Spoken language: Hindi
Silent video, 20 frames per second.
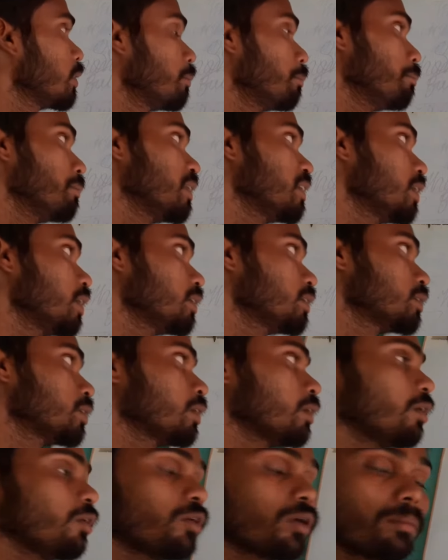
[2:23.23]
मिनट
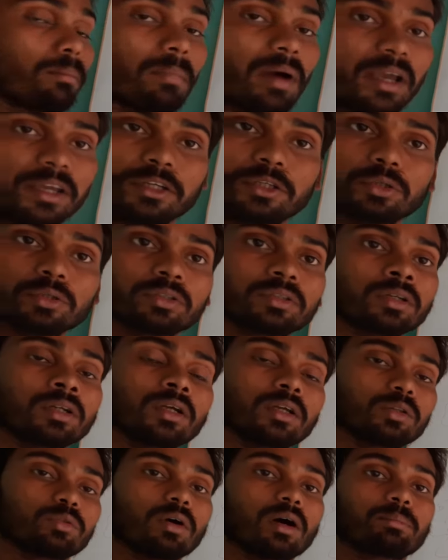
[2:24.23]
और माइन्यूट
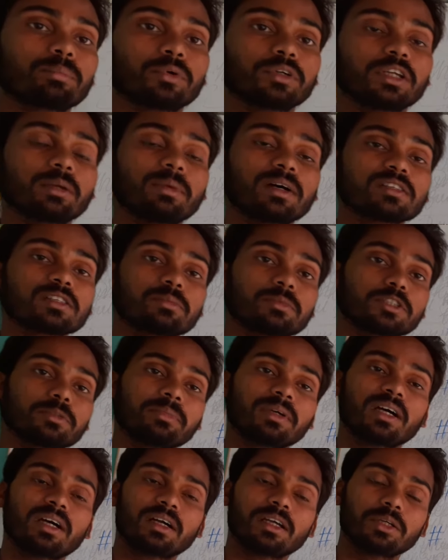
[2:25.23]
तो आपको ये बात समझ
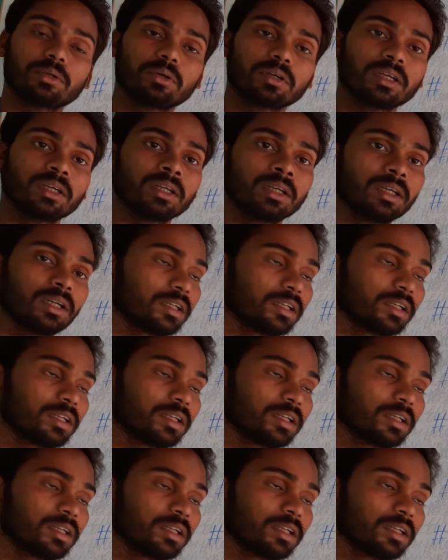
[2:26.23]
में आ गई होगी